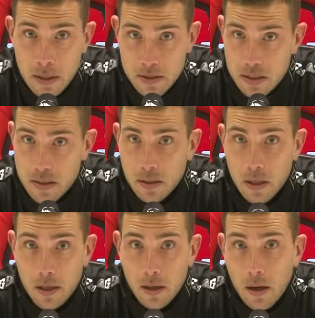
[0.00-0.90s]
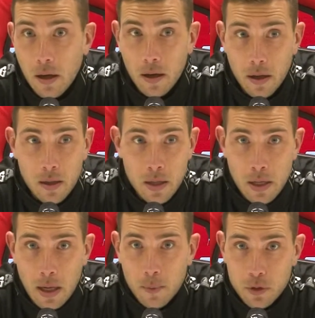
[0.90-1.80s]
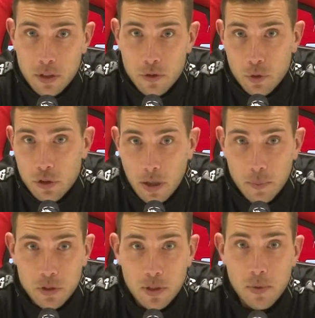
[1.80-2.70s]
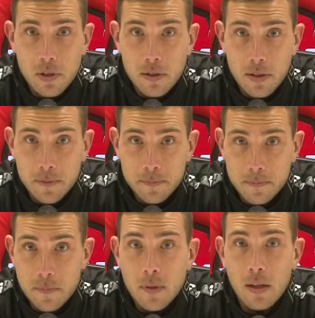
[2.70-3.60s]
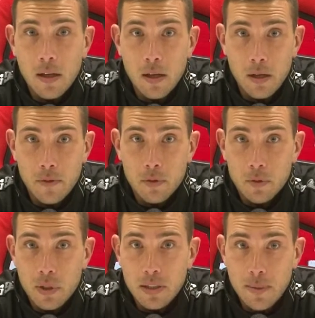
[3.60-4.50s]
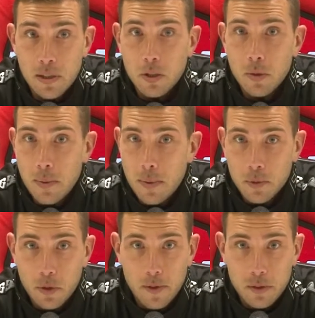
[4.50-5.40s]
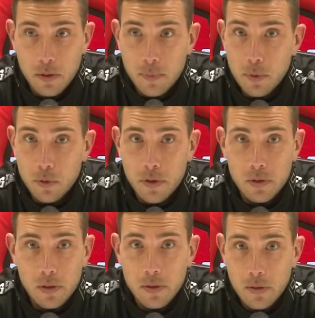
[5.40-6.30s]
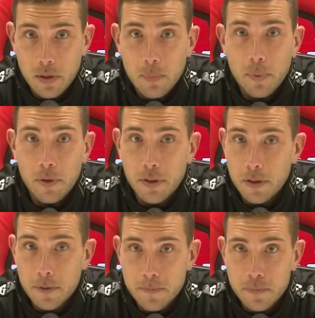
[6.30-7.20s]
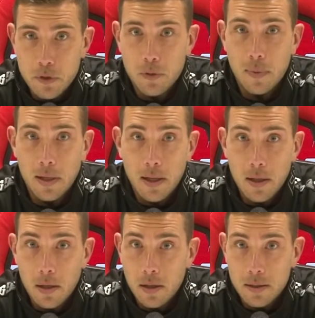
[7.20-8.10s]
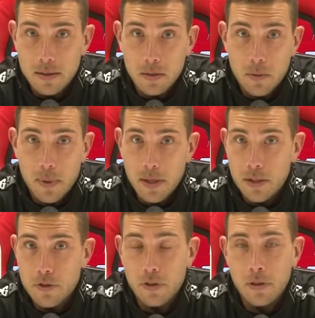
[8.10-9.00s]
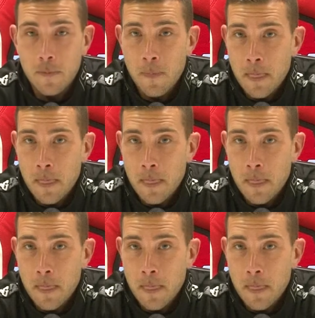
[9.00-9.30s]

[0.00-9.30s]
sia stata la, la mossa giusta, la mossa migliore e fortunatamente dopo abbiamo trovato, abbiamo trovato il gol e poi insomma, è stato il pareggio.